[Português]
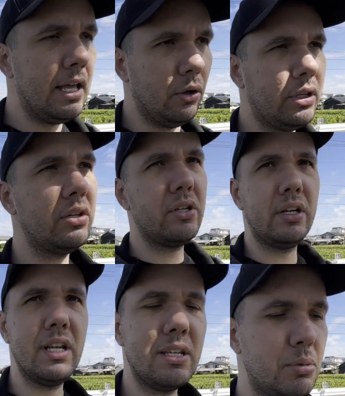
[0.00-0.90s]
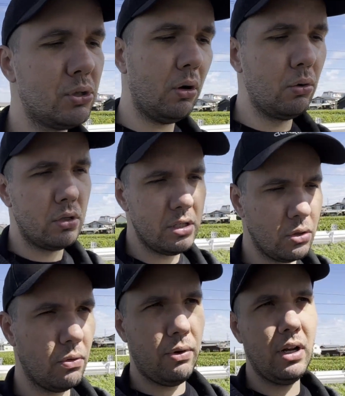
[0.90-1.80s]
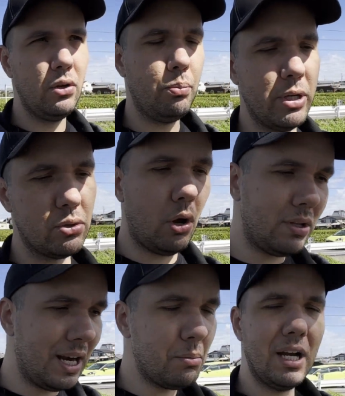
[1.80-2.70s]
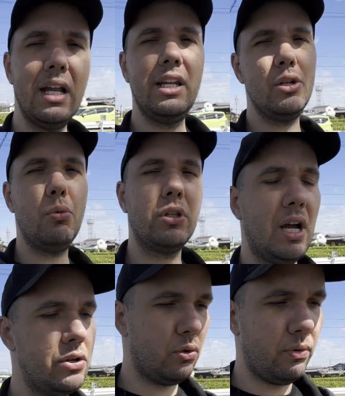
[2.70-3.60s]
Eu tenho certeza absoluta. Isso eu estou falando do pessoal que trabalha na linha de montagem,